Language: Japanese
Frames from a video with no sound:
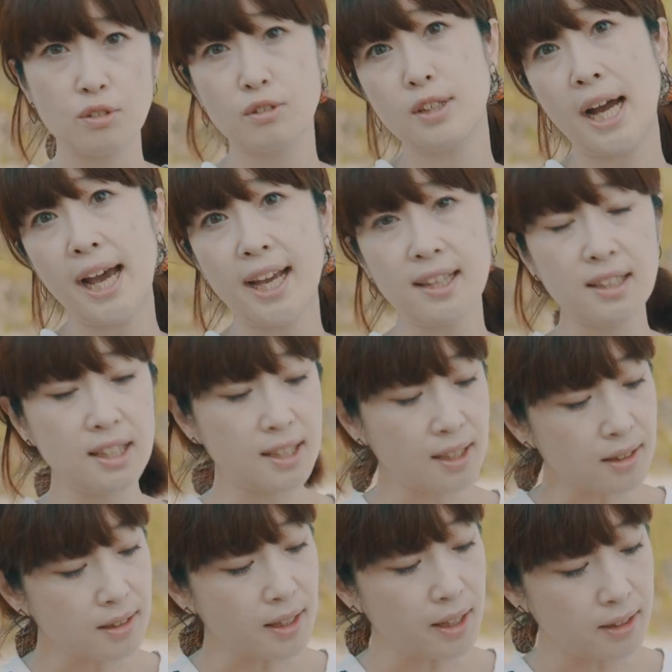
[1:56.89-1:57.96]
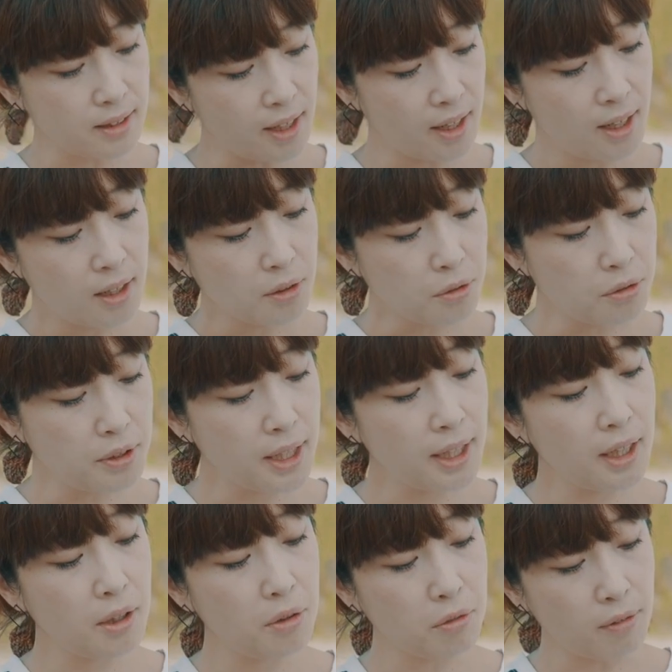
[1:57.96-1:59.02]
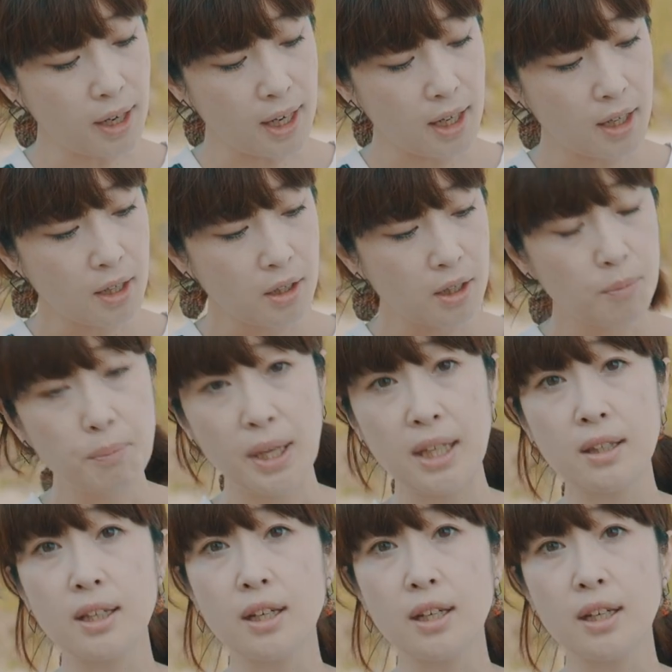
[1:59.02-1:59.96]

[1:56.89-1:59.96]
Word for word: ラインになっていてグリーンはペン